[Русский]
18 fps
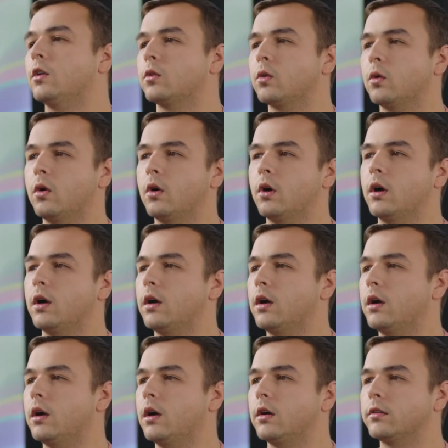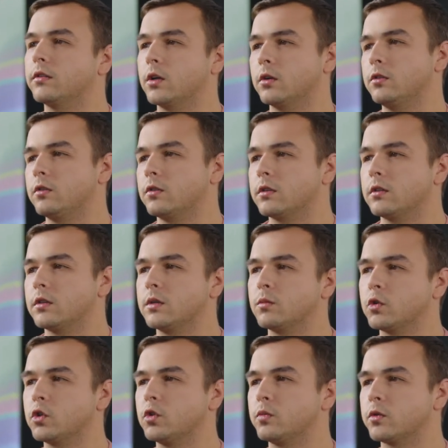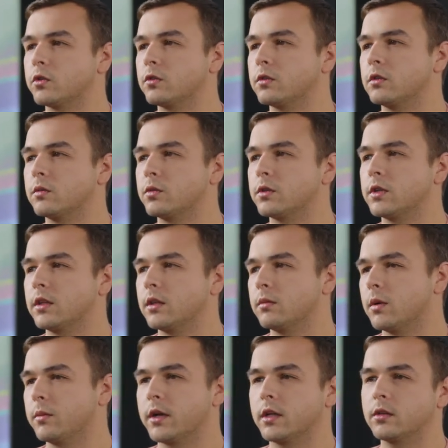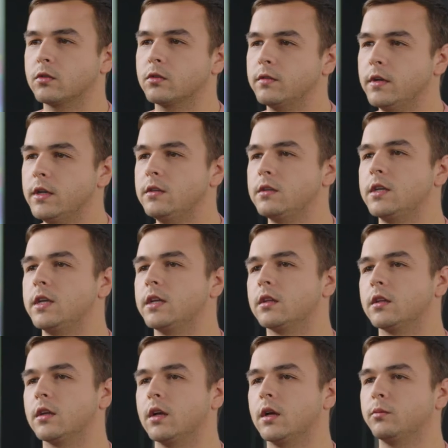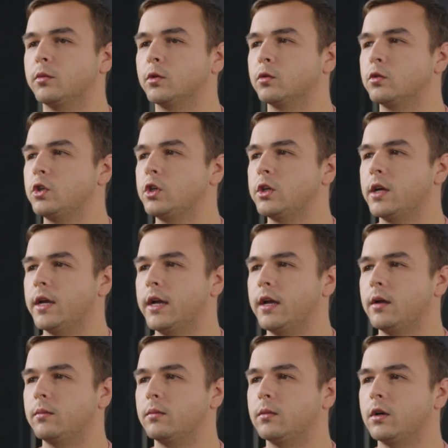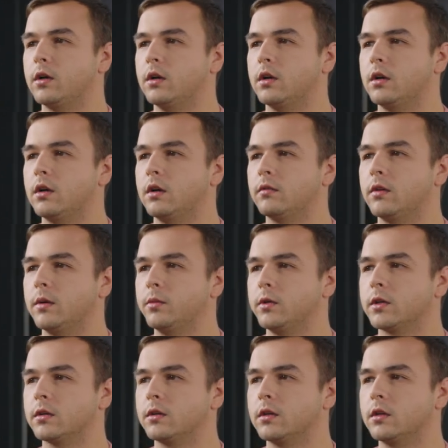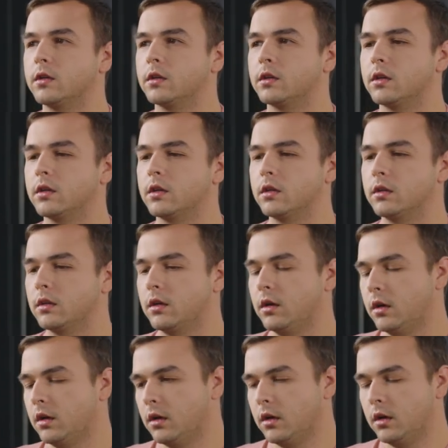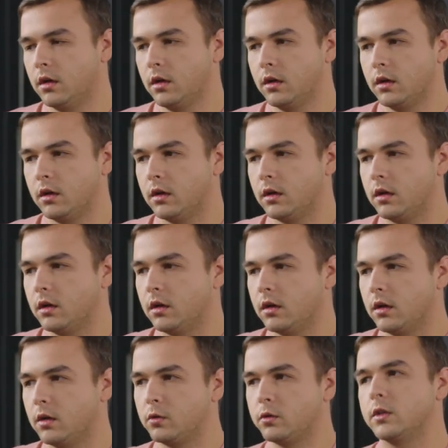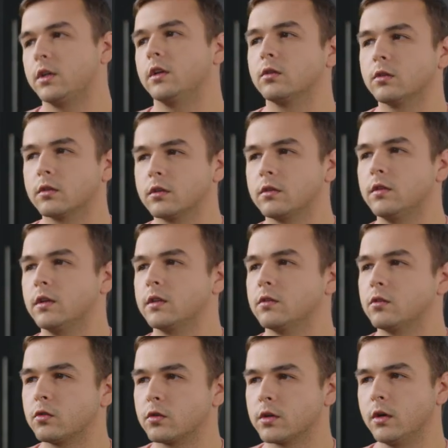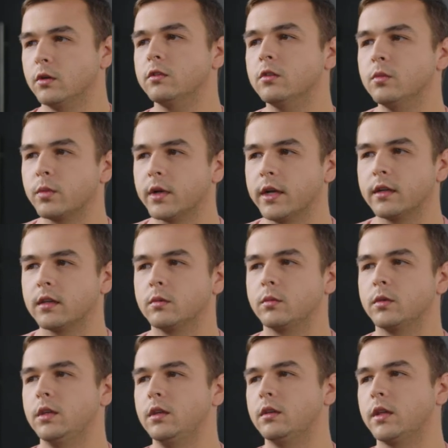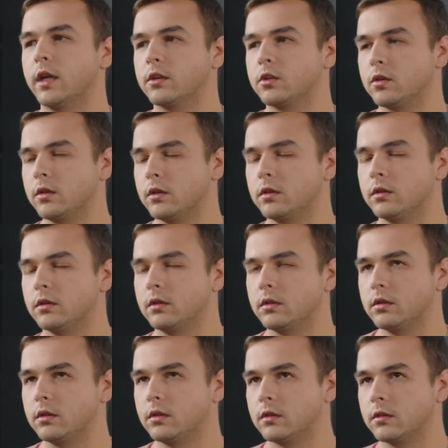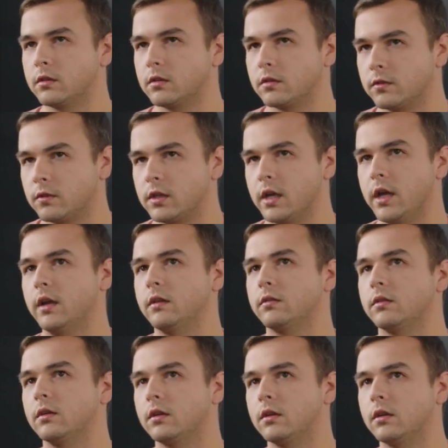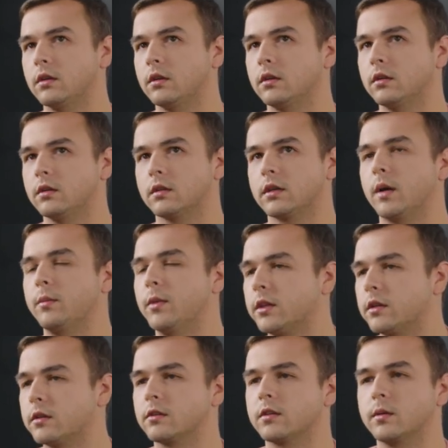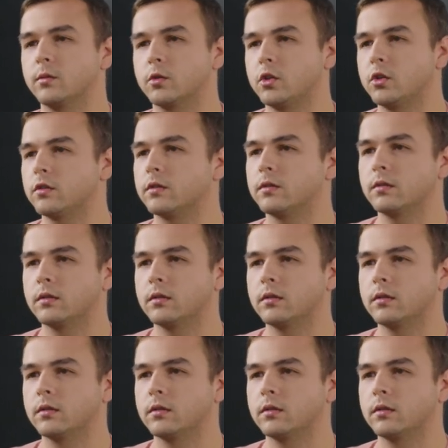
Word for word: то э, в такой ситуации им очень просто написать нам обратную связь, угу. и это получаем, э, во-первых, э, э, люди, которые связаны с руководством проектом, и также э, вся э, команда разработчиков.